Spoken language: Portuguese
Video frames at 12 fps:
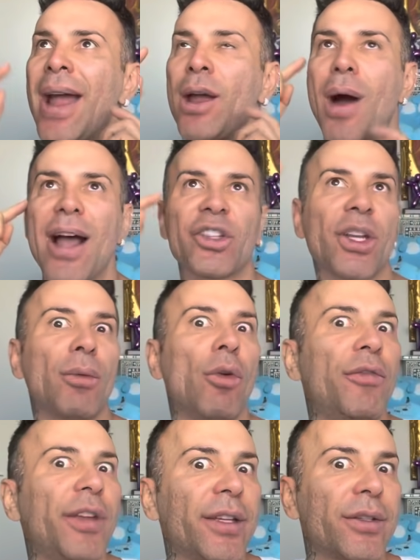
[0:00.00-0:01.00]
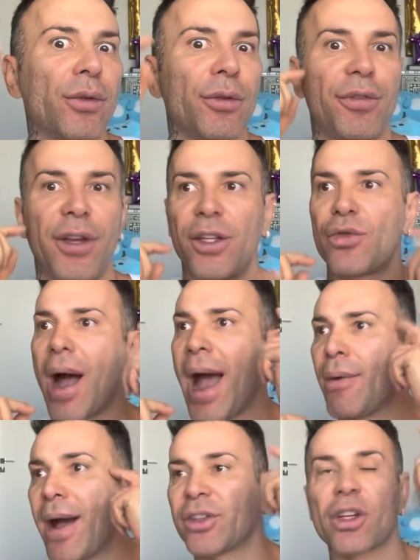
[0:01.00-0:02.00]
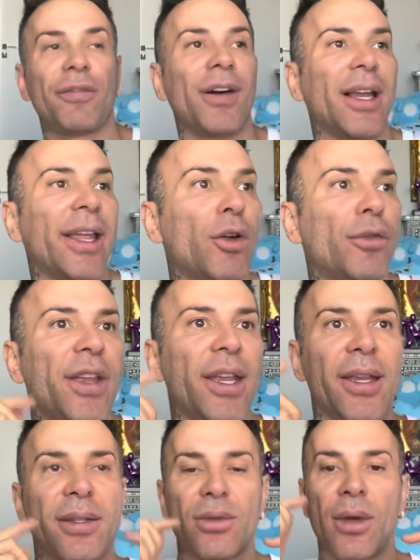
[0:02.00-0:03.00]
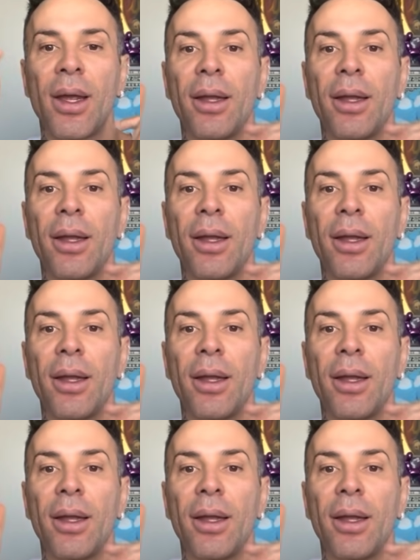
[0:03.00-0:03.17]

eu acho que eu ouvi isso no vídeo, ah, eu acho que eu falei e ouvi isso.